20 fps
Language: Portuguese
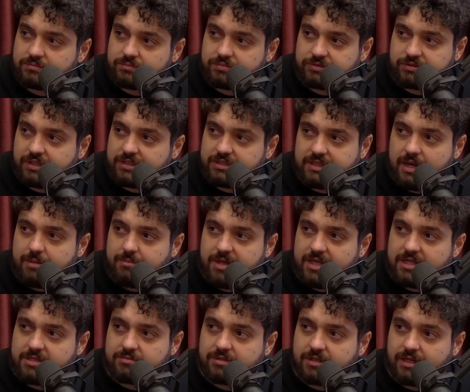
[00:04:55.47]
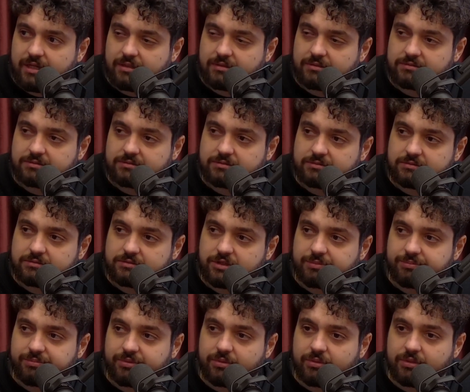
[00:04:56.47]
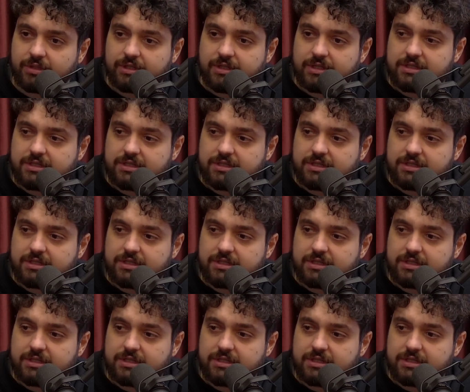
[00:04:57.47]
seu extremismo, né? Tipo,